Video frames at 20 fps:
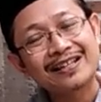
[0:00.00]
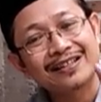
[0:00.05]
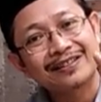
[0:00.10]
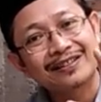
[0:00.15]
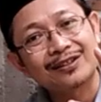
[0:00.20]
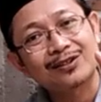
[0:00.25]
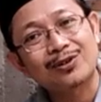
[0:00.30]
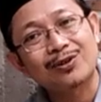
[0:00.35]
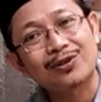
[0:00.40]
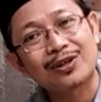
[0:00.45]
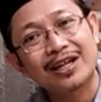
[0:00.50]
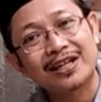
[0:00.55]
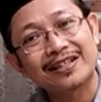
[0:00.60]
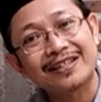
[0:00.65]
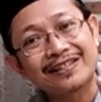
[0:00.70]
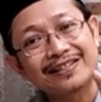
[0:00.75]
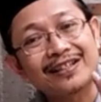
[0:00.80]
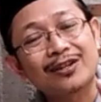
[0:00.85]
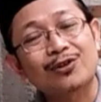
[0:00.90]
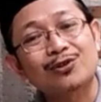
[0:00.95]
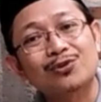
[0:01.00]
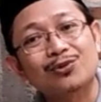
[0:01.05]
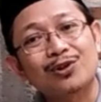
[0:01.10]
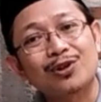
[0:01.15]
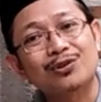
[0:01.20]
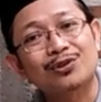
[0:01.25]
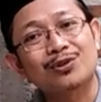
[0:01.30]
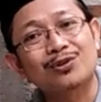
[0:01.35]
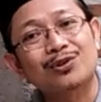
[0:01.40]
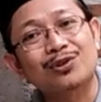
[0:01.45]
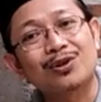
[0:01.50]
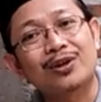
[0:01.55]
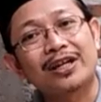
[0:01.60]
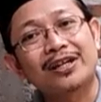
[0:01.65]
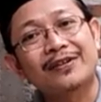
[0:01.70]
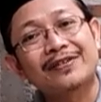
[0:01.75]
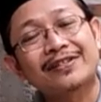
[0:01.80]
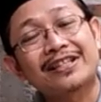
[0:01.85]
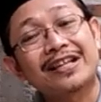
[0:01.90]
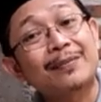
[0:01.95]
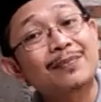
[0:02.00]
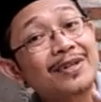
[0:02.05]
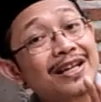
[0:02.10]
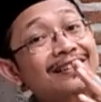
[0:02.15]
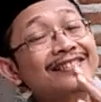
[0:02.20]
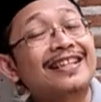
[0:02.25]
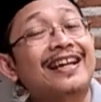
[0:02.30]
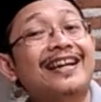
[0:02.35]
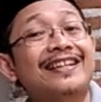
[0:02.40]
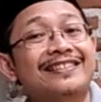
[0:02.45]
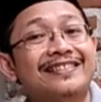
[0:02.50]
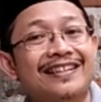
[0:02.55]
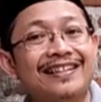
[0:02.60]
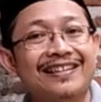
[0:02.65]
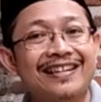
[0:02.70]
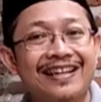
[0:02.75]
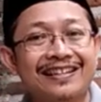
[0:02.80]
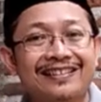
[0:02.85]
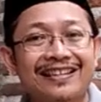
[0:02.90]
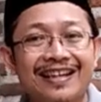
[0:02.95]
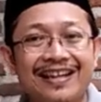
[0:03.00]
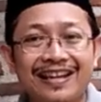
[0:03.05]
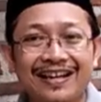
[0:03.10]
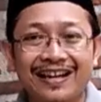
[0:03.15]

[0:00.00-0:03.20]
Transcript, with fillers: seorang istri Rasulullah Shallallahu Alaihi Wasallam yang sangat cerdas.